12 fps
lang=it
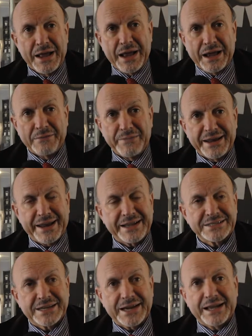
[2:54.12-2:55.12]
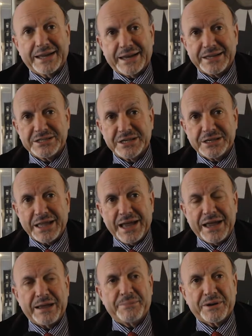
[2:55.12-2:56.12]
al benessere, alla
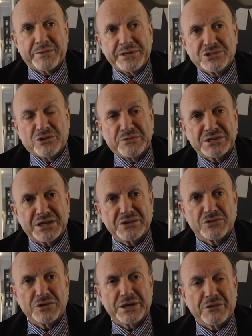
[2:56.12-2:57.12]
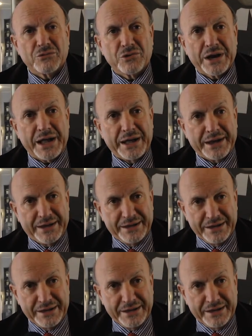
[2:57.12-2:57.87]
crescita e per questo mi sento di inaugurare